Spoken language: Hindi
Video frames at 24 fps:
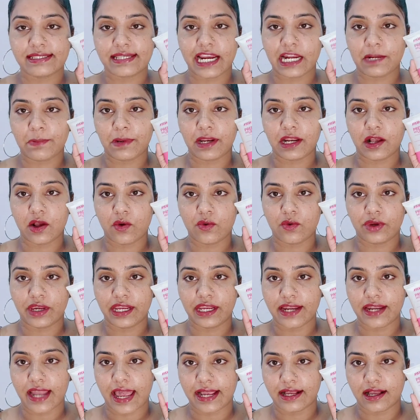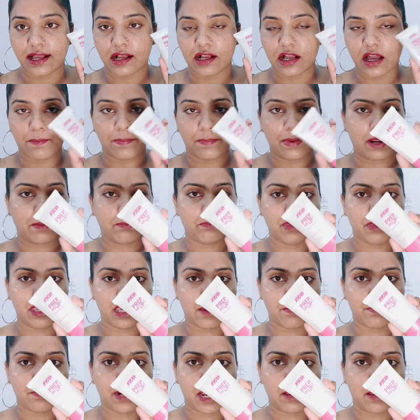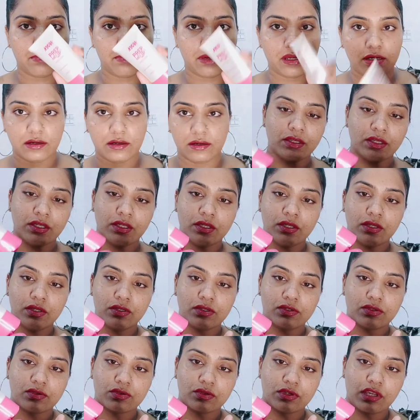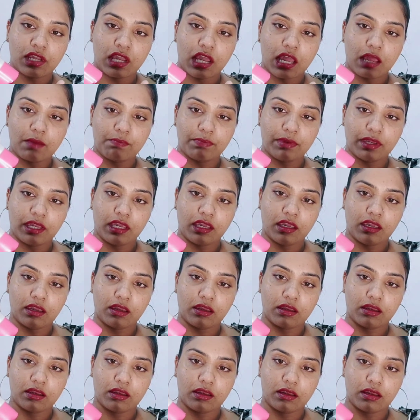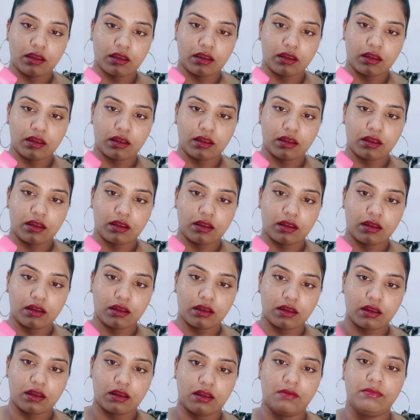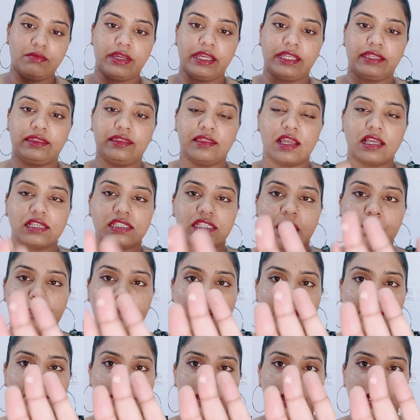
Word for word: साइड पे लगाऊंगी नायका का प्रेपनिया प्राइमर सो so यहाँ पे हम इतना सा प्राइमर